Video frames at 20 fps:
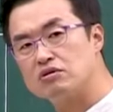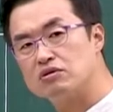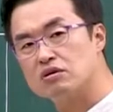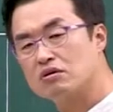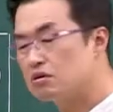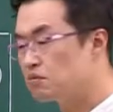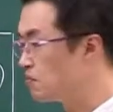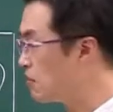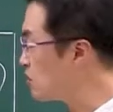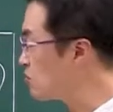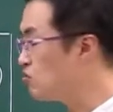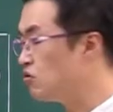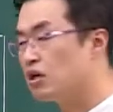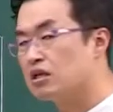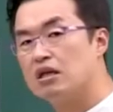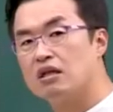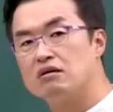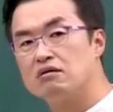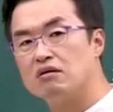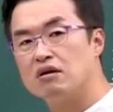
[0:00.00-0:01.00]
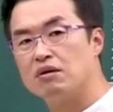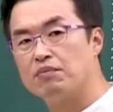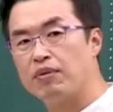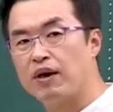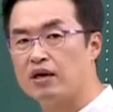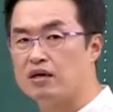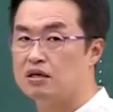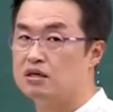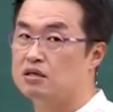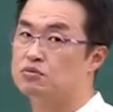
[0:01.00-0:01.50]
있어. 그럼 몇 둘러야 되는 거예요?
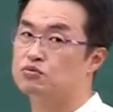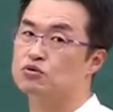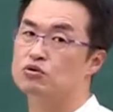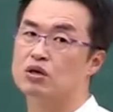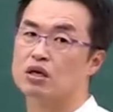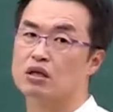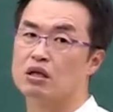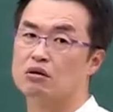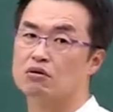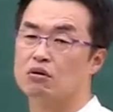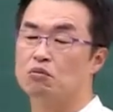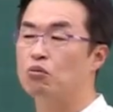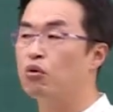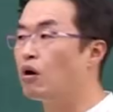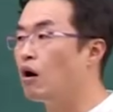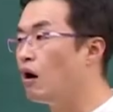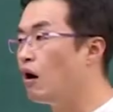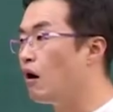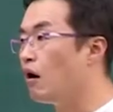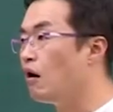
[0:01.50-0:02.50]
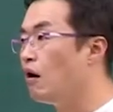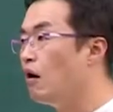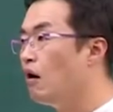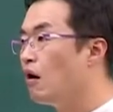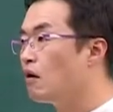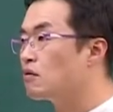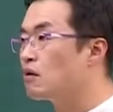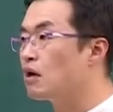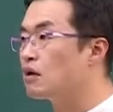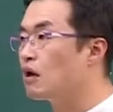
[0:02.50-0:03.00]
120둘러야 되는 거예요. 뭐야?
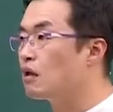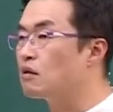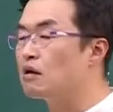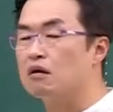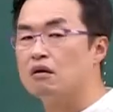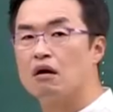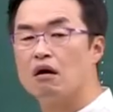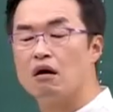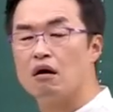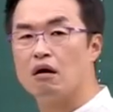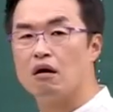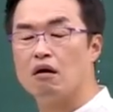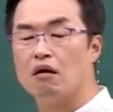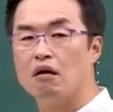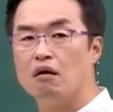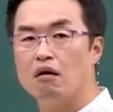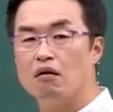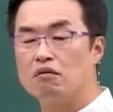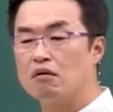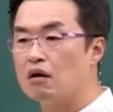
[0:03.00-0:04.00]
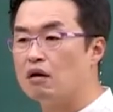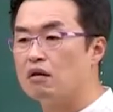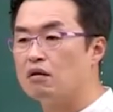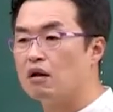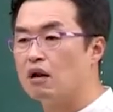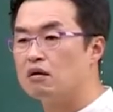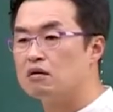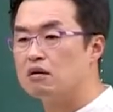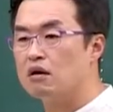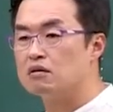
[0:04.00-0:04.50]
나 옛날에 나
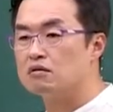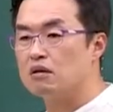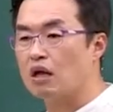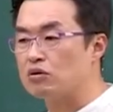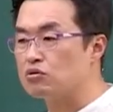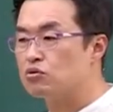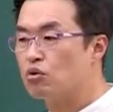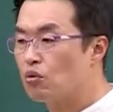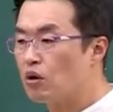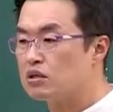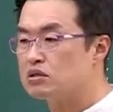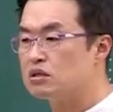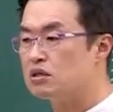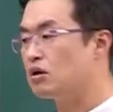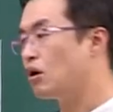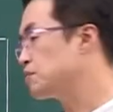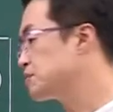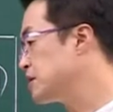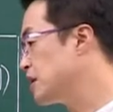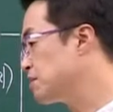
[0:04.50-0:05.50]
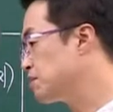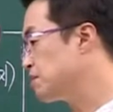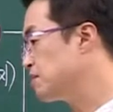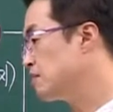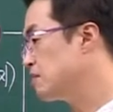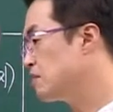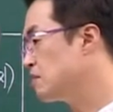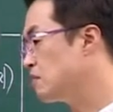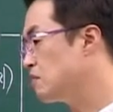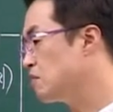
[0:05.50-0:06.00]
옛날에 그냥 나도 똑같이 옆집
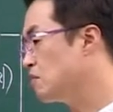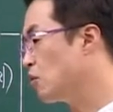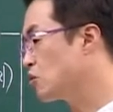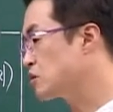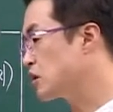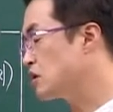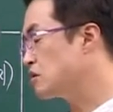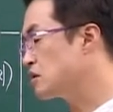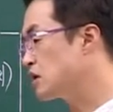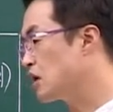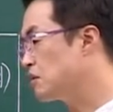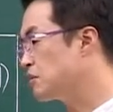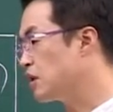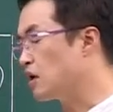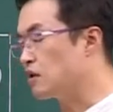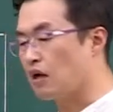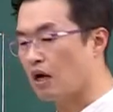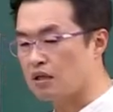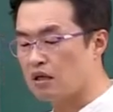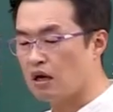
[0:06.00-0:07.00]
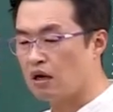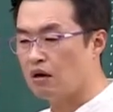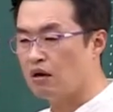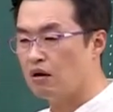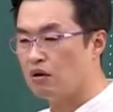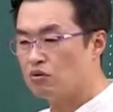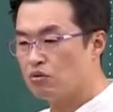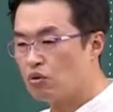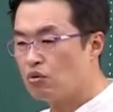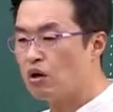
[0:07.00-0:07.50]
못 사는 사람이나
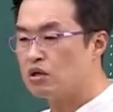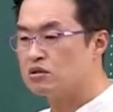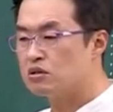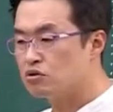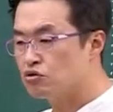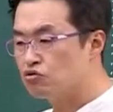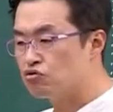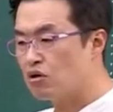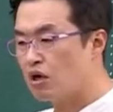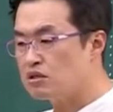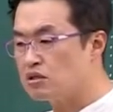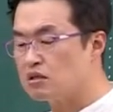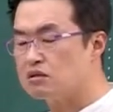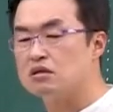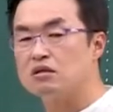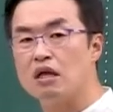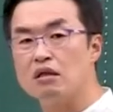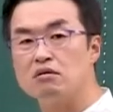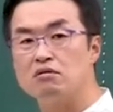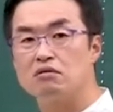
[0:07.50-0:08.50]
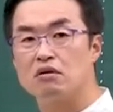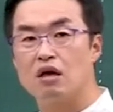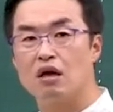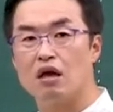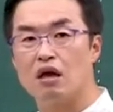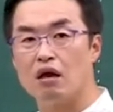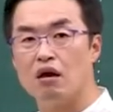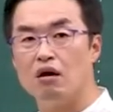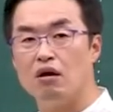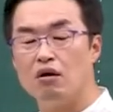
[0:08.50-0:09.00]
나나 똑같이 귤한 상태
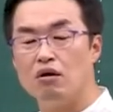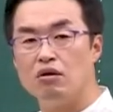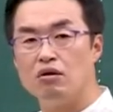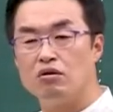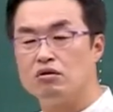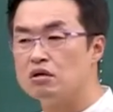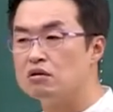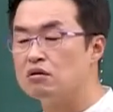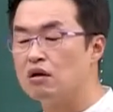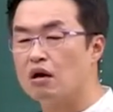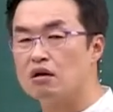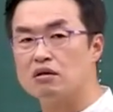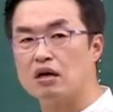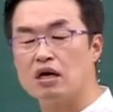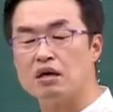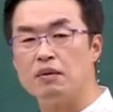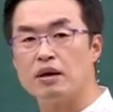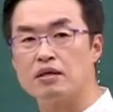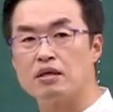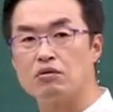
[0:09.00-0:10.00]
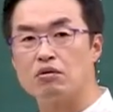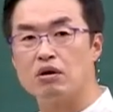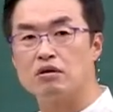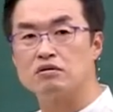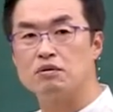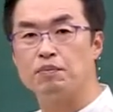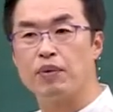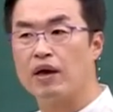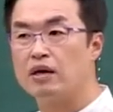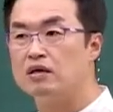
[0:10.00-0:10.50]
냈는데 이제는 내가 땅이 많다고
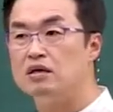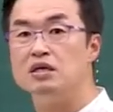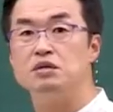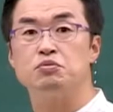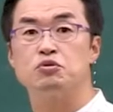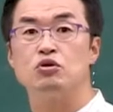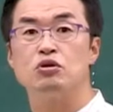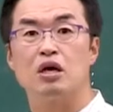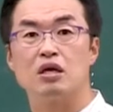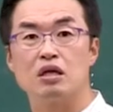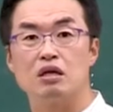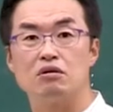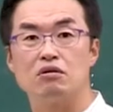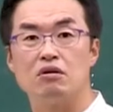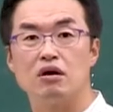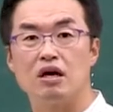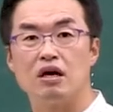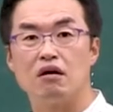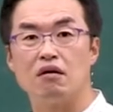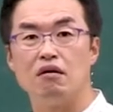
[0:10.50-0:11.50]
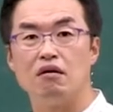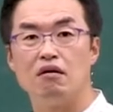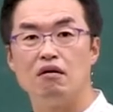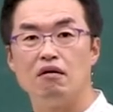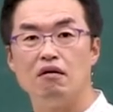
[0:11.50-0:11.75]
해서 120둘러야 되는 거예요.